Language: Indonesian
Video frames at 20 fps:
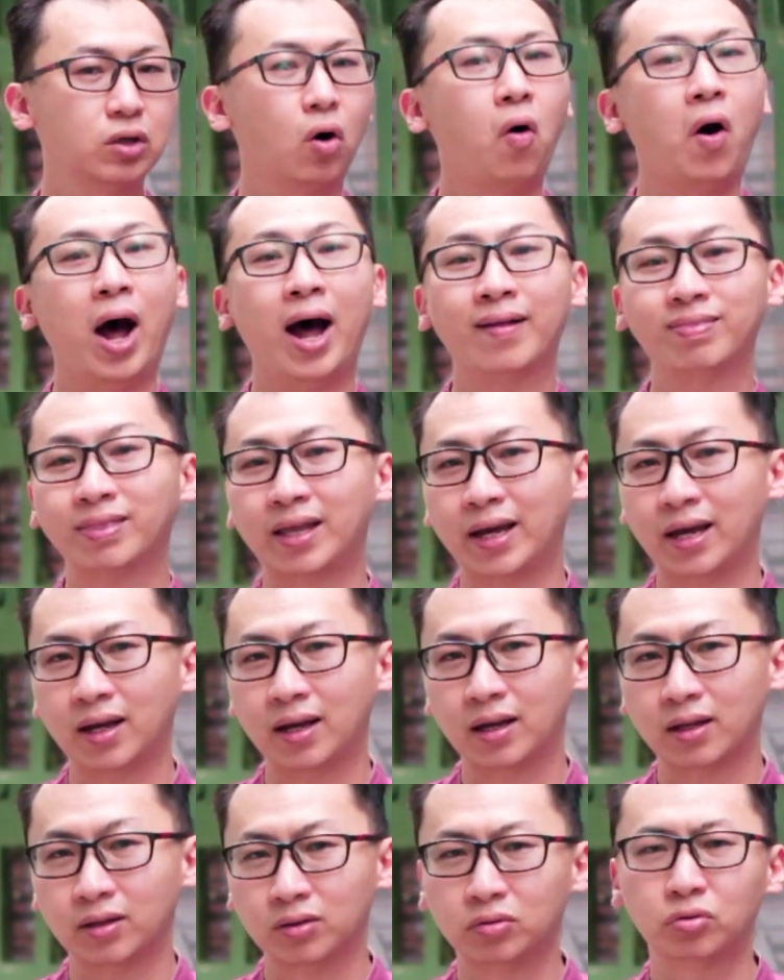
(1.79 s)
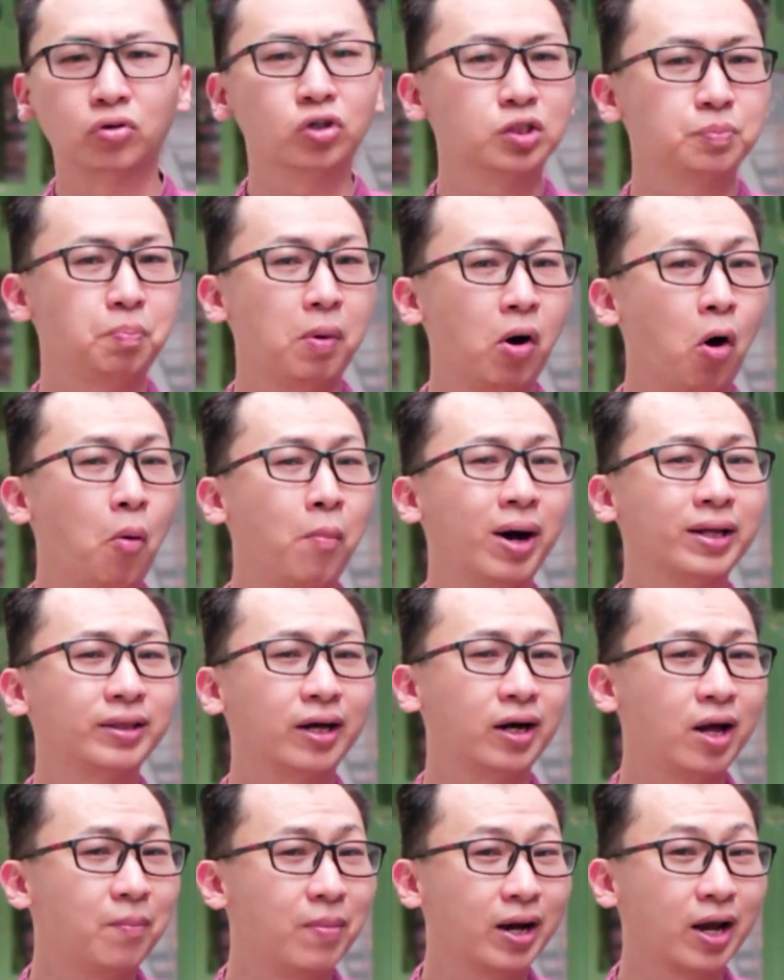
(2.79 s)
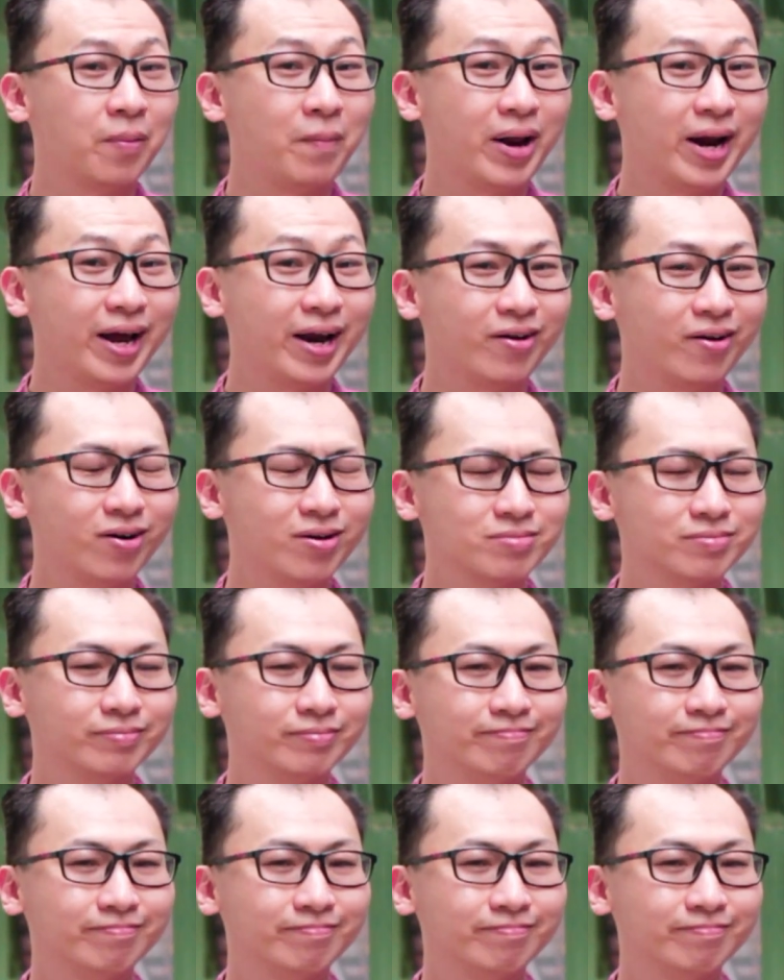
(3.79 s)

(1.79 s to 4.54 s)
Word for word: OAT. Terus pengobatannya bagaimana ya, Dok?